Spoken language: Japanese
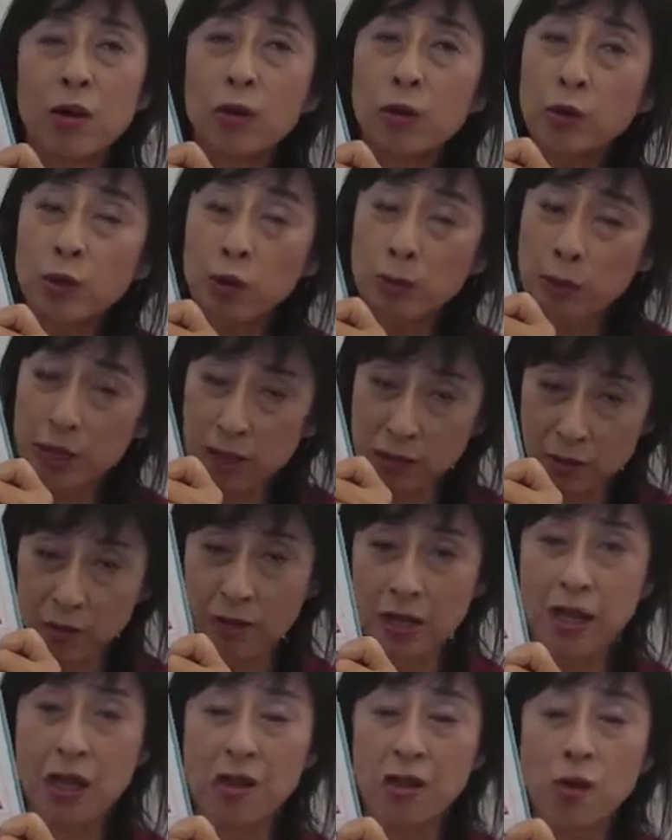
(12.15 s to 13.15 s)
言葉と
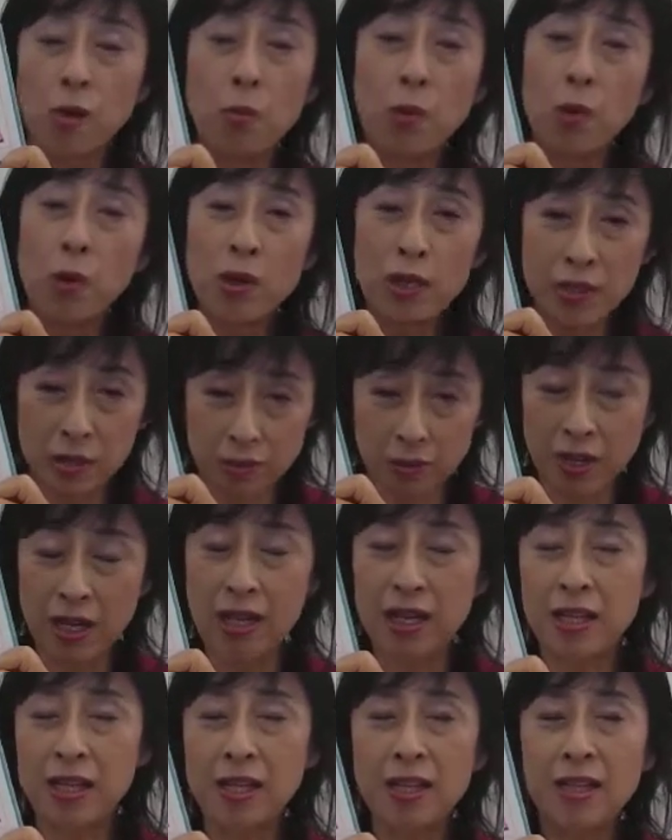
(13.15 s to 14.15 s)
か思いと
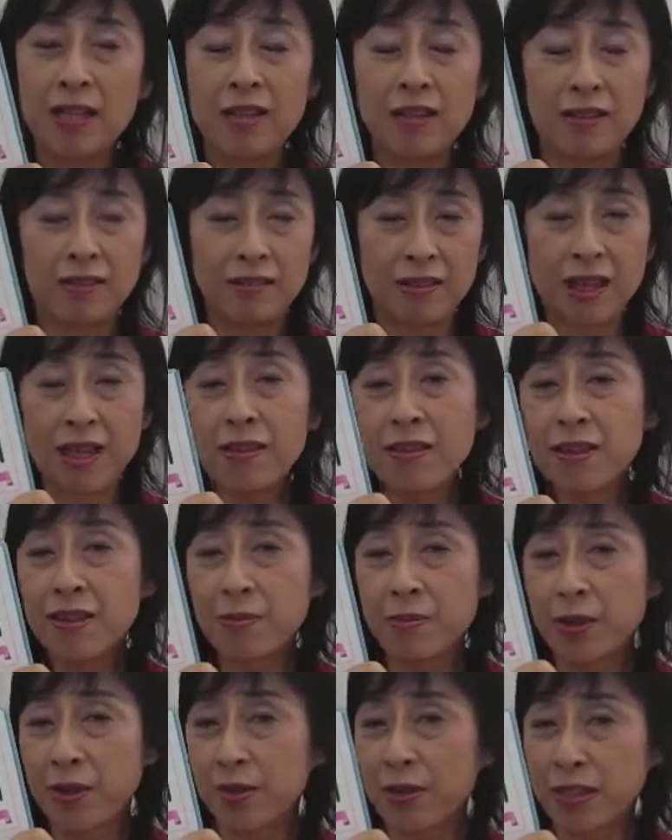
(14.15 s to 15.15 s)
か何で
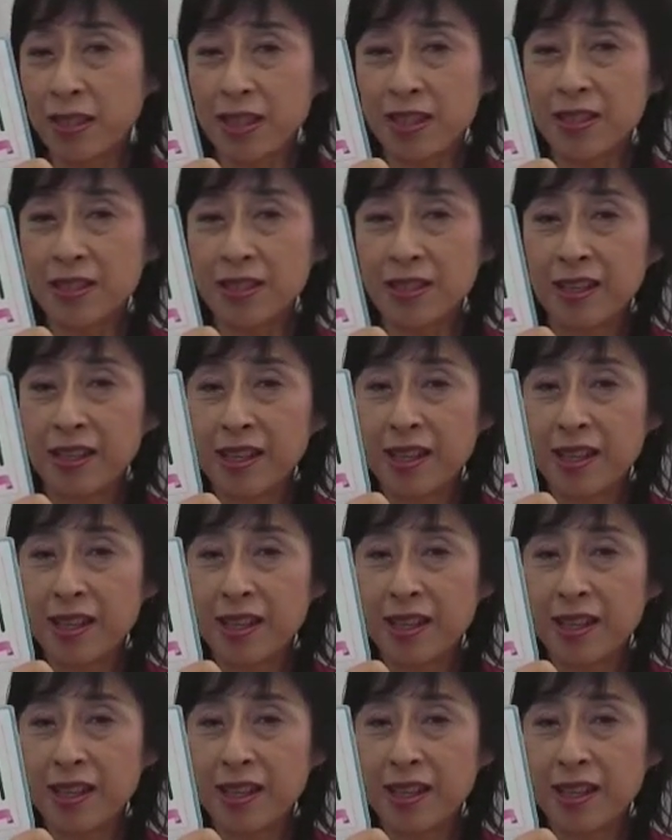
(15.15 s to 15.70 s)
も良いです。